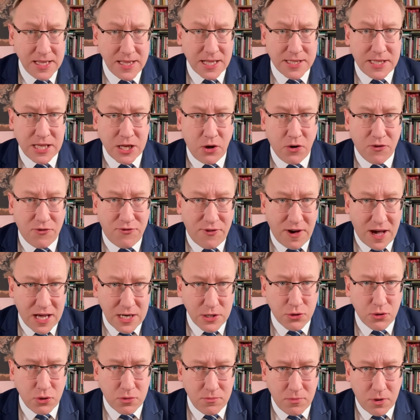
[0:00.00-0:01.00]
Dlatego
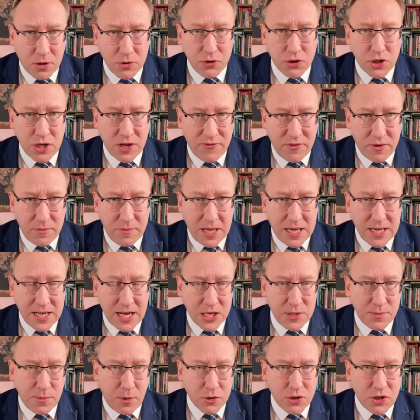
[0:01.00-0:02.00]
warto mądrze
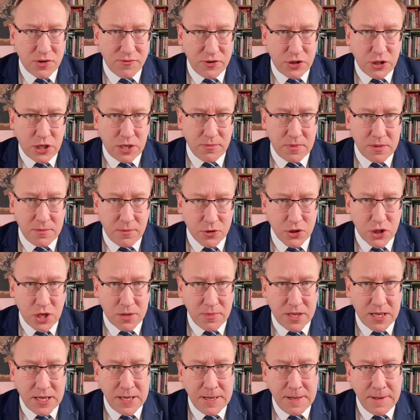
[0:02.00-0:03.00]
wybierać, bo oczywiście my
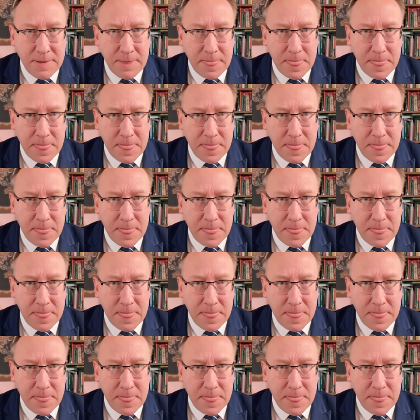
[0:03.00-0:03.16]
możemy